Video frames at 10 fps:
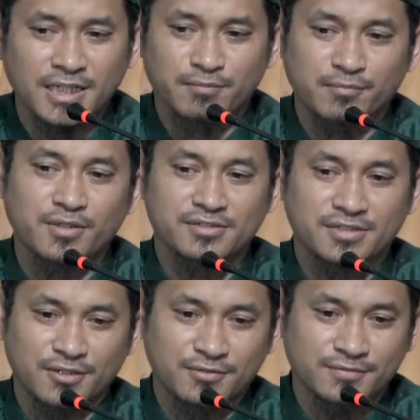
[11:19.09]
18
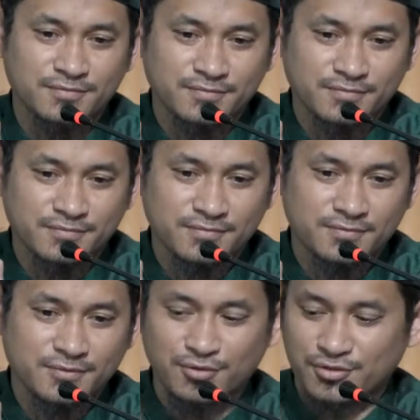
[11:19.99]
tahun.
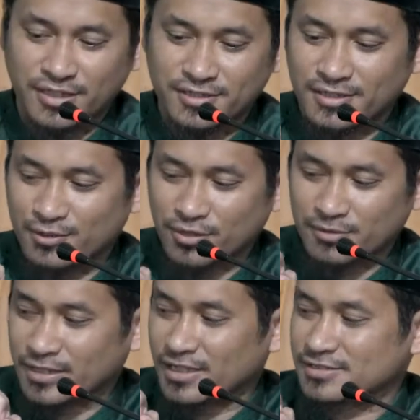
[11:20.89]
Itu janda
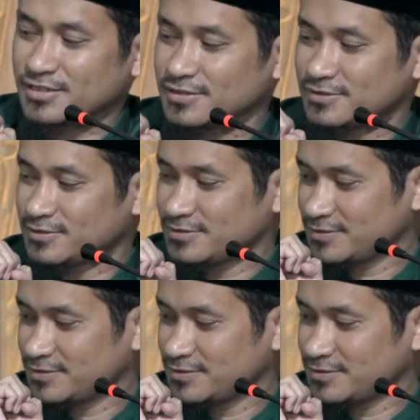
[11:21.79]
luar biasa itu